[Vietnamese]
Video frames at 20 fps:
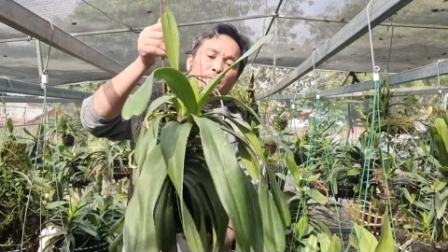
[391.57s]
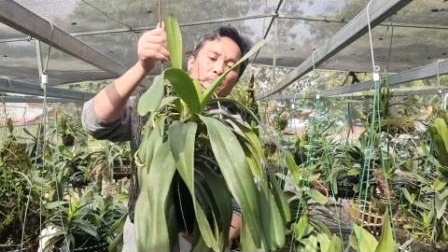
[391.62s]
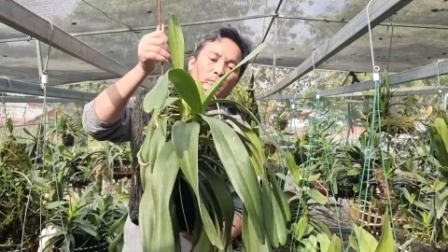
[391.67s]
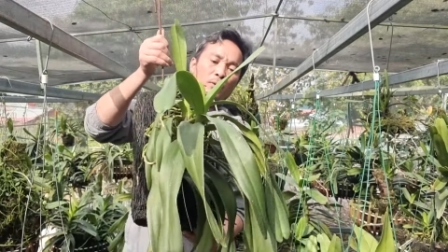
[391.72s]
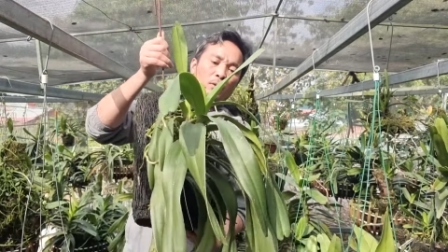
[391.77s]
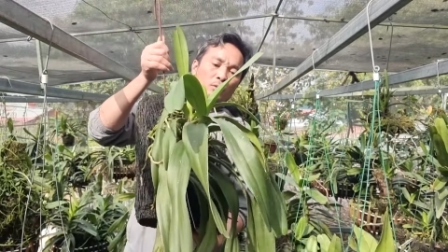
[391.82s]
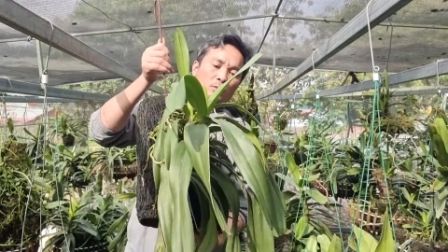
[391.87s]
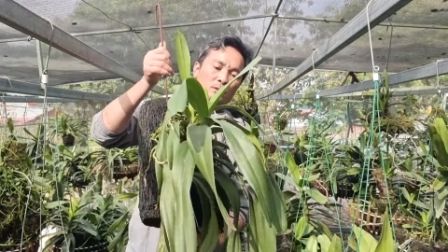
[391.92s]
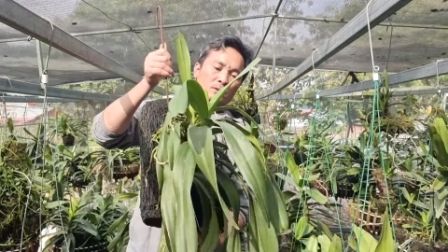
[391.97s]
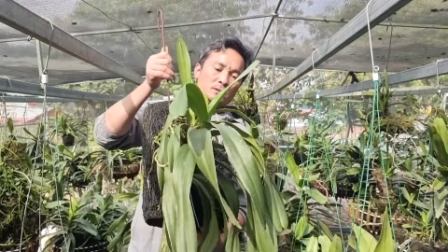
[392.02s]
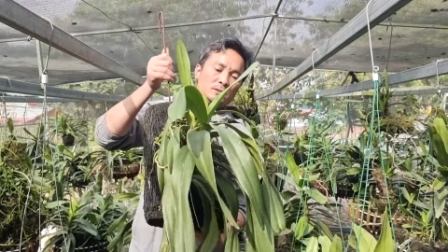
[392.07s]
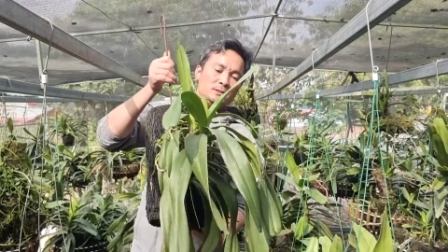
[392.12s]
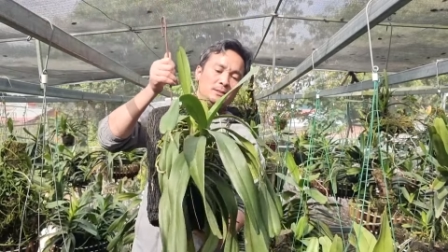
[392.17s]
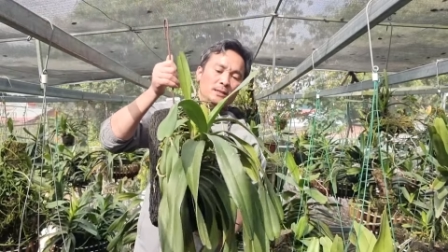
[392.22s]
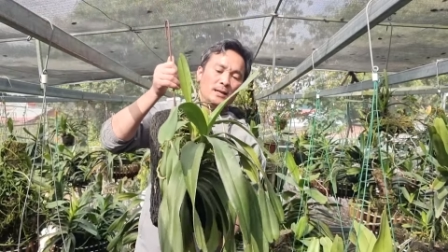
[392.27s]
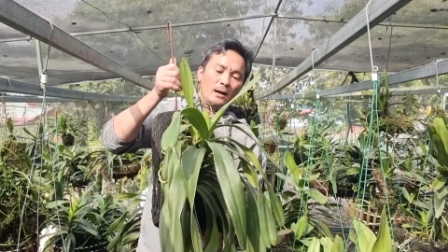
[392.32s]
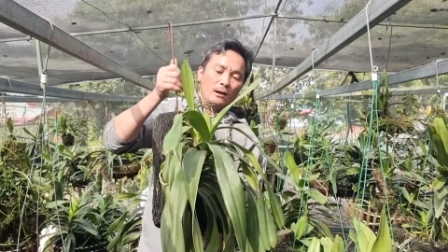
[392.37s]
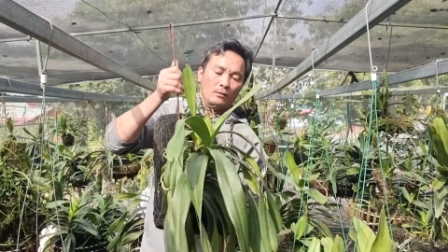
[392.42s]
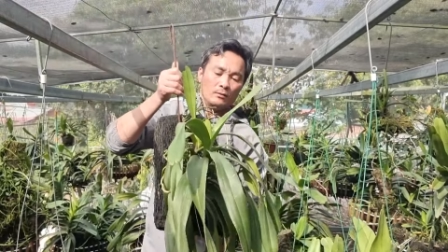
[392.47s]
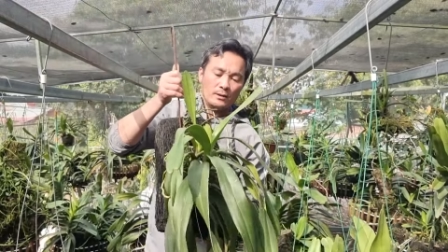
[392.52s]
1
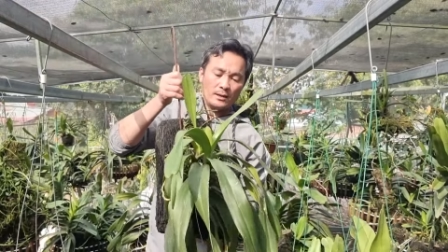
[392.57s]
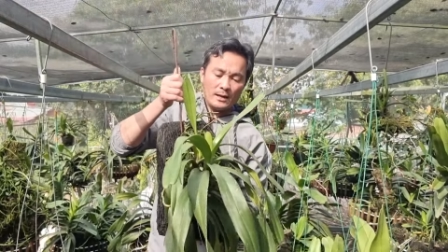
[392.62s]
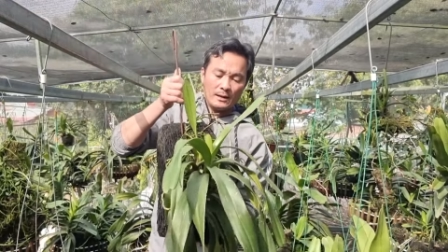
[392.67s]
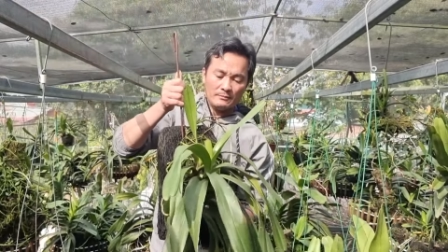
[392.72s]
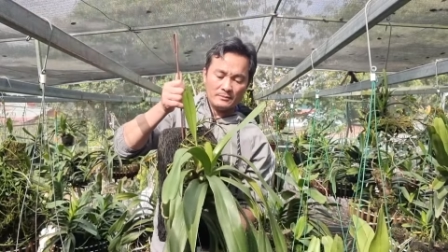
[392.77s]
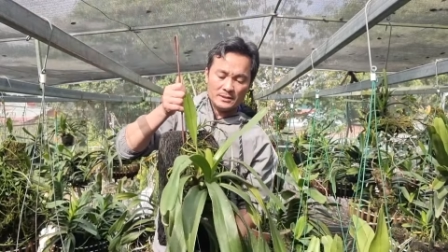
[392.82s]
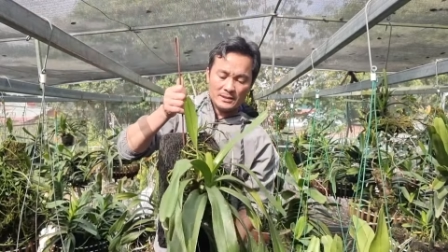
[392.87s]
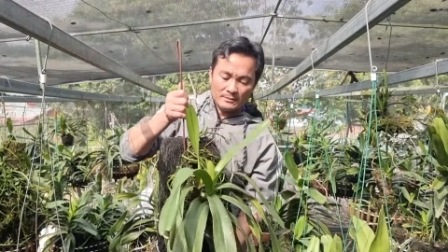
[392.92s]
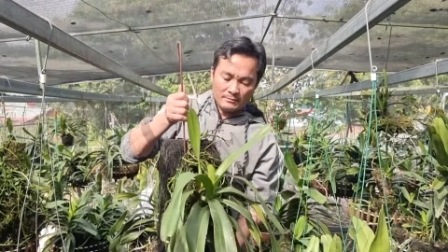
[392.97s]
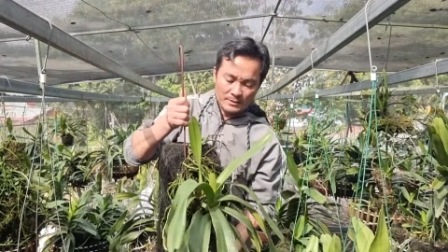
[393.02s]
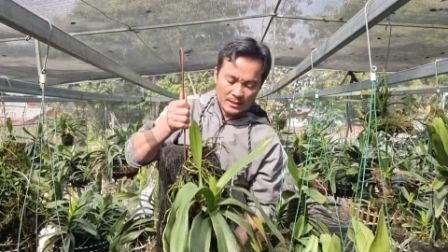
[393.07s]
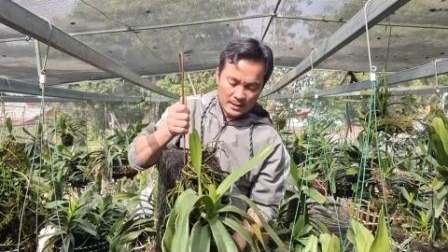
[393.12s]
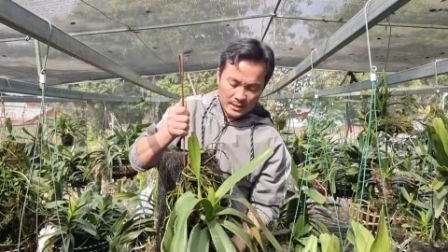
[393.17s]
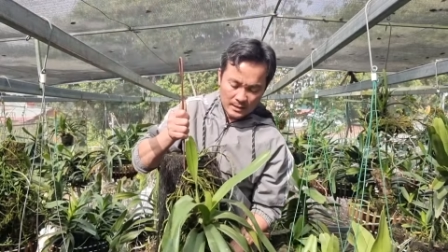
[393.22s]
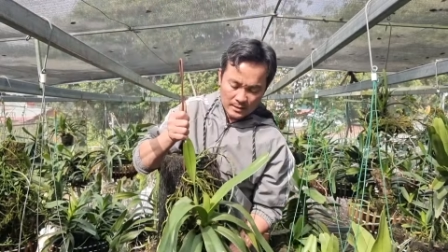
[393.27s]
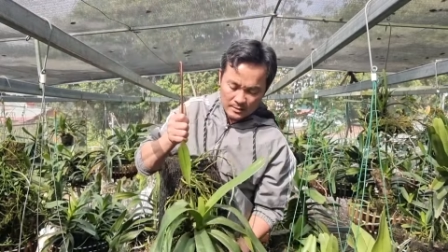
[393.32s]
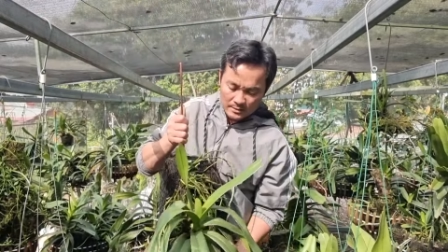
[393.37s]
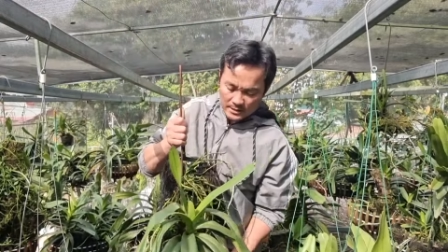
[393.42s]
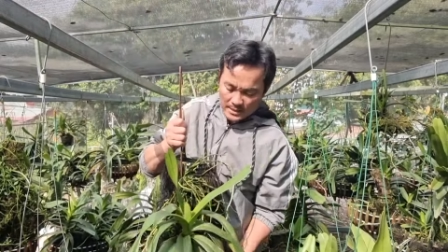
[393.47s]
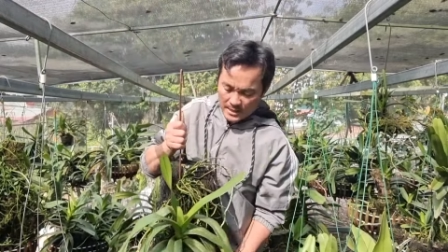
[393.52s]
triệu 500
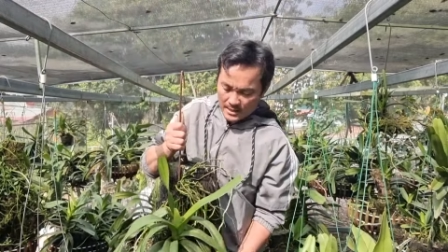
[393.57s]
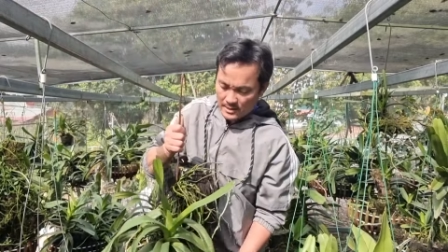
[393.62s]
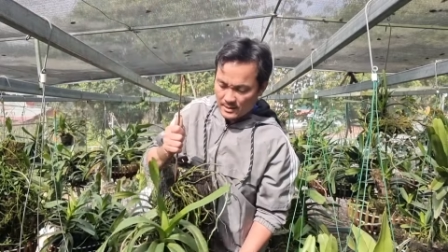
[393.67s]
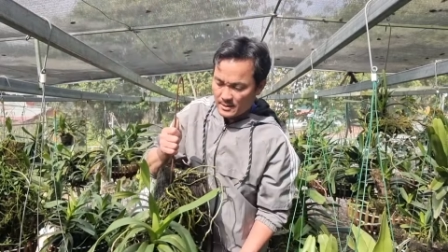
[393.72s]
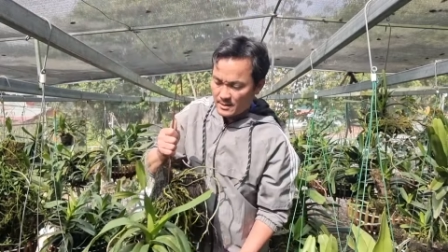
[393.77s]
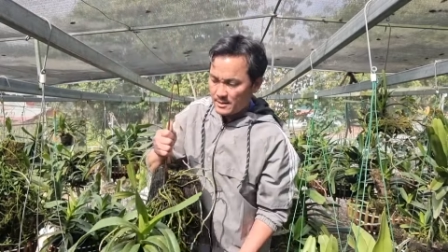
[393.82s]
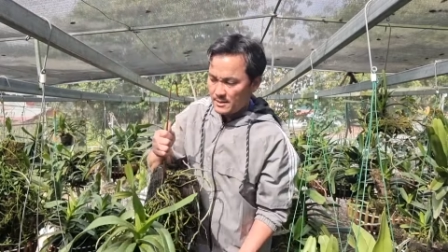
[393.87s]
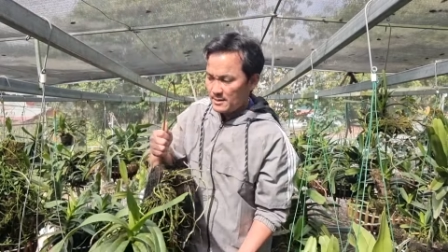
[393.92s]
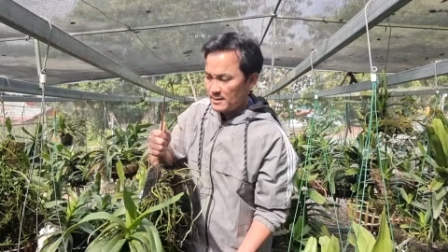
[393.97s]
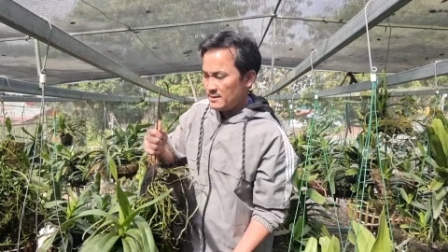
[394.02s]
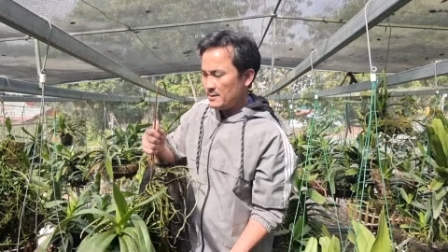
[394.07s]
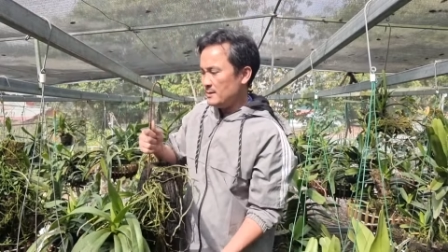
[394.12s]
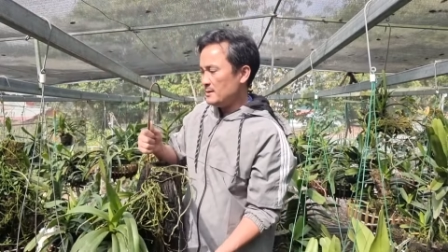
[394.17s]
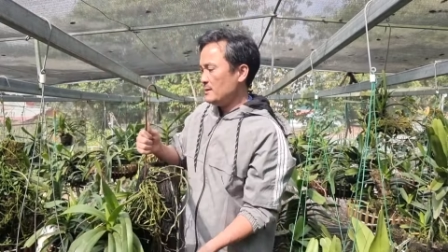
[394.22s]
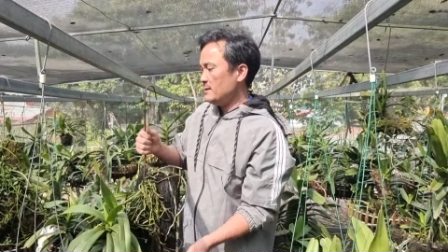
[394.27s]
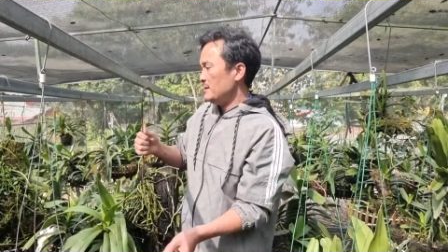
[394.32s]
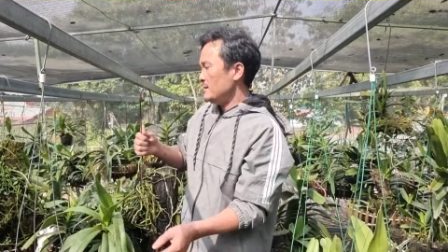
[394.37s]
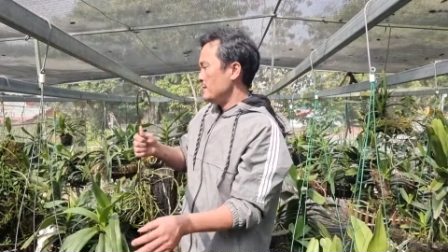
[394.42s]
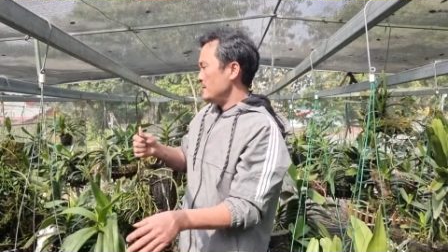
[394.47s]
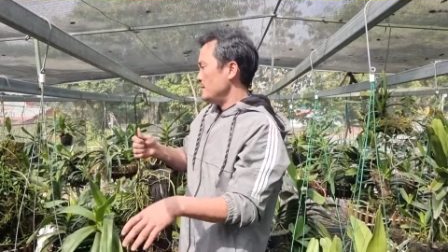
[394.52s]
nghìn thôi nha
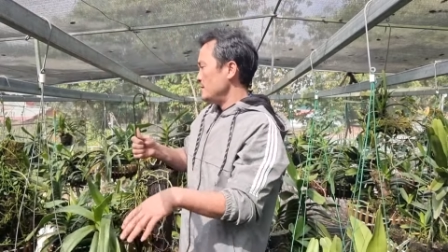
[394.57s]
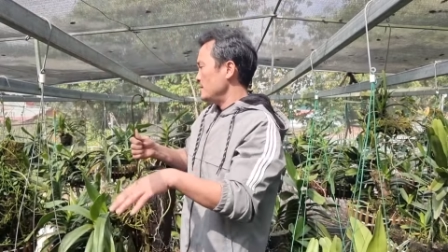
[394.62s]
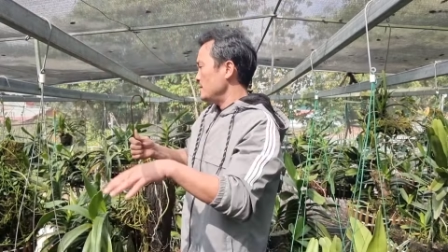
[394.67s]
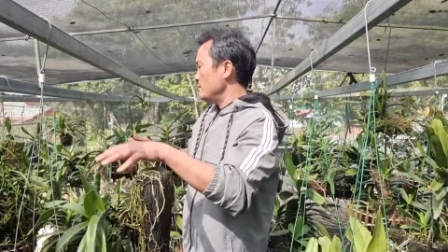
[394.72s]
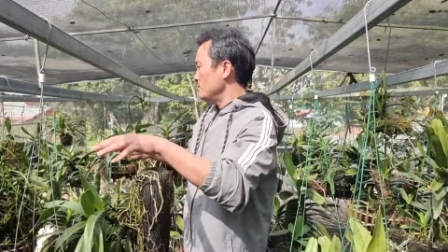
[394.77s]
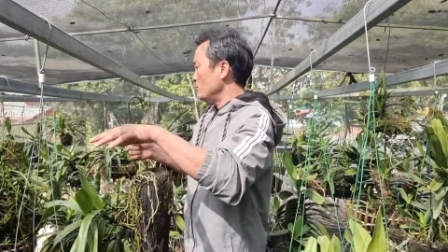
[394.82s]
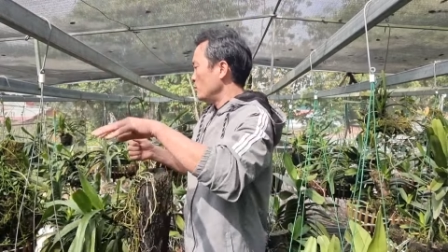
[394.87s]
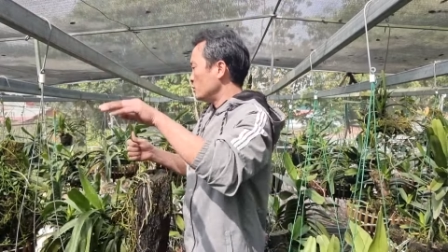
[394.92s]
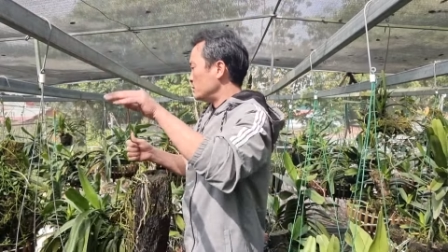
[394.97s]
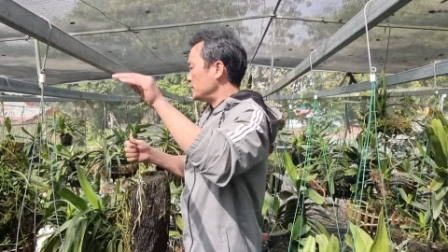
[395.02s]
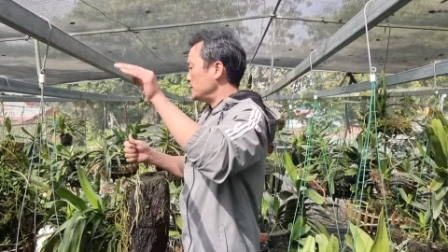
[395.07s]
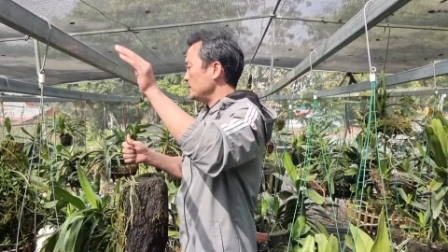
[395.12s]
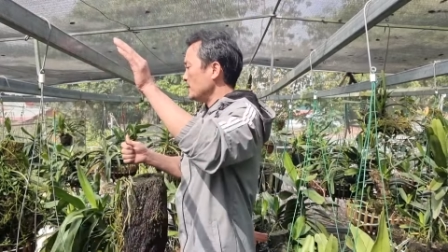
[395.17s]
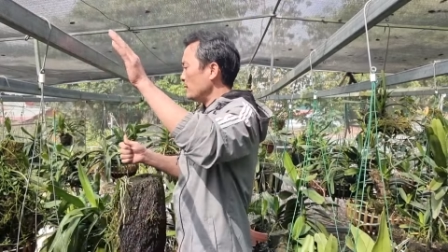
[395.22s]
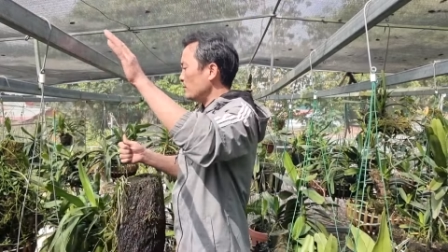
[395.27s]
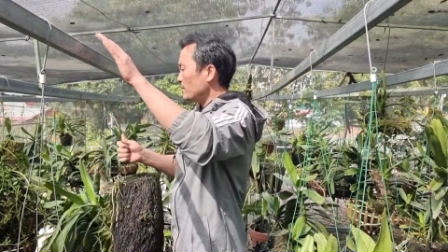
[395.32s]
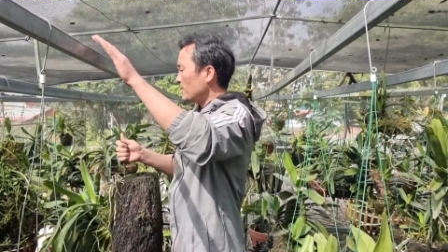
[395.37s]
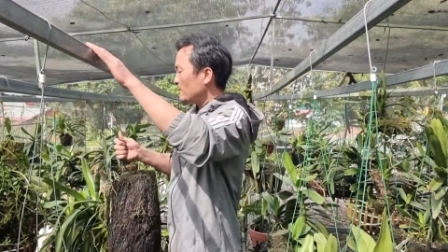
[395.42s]
1 triệu